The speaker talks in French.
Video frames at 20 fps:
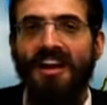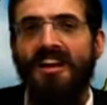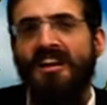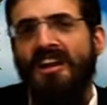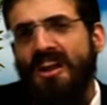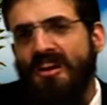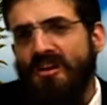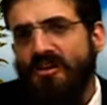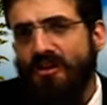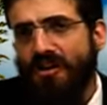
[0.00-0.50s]

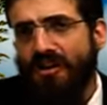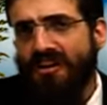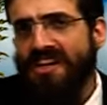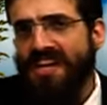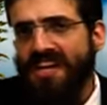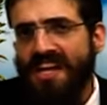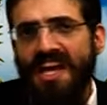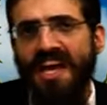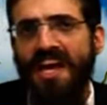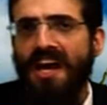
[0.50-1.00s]
Les nœuds
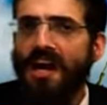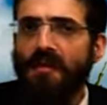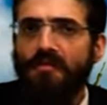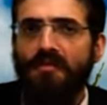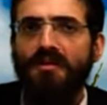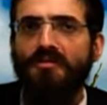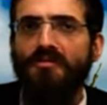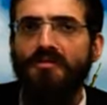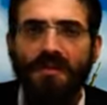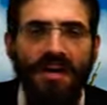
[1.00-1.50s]
ordinaires,
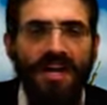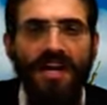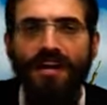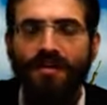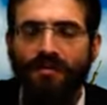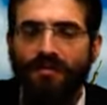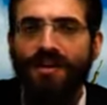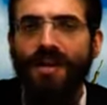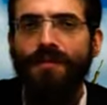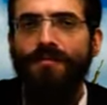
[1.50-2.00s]

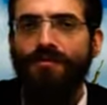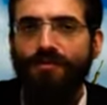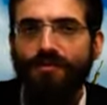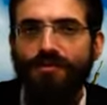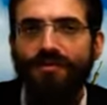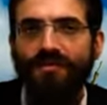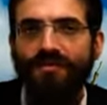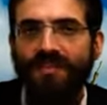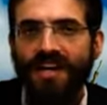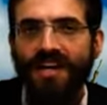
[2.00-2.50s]
habituels, qu'on a
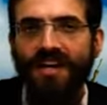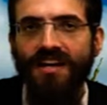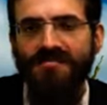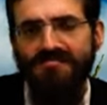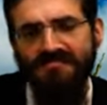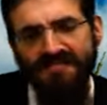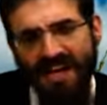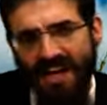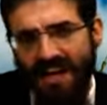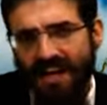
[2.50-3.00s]
l'habitude de faire,
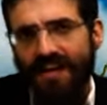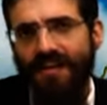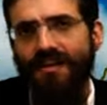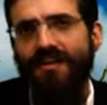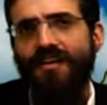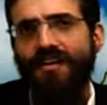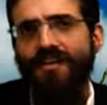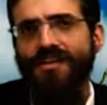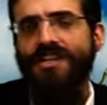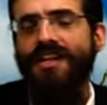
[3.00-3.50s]
ça,
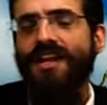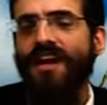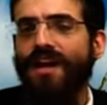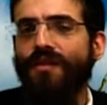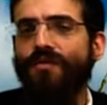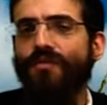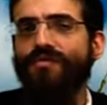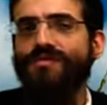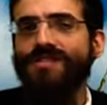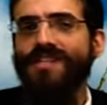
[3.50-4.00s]
en
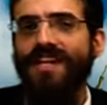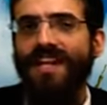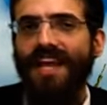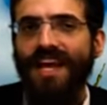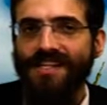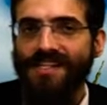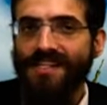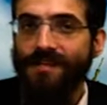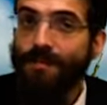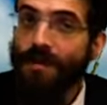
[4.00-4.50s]
général, on
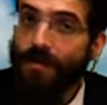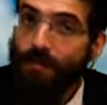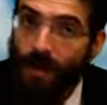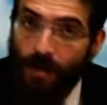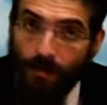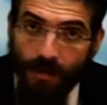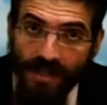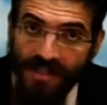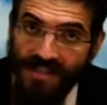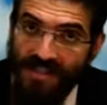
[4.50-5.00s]
considère que ça s'appelle pas
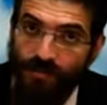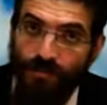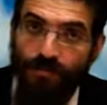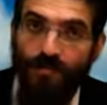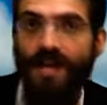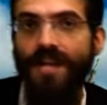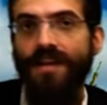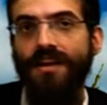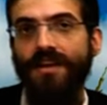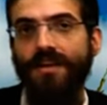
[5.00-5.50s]
assez ou
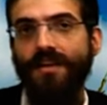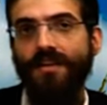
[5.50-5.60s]
mal.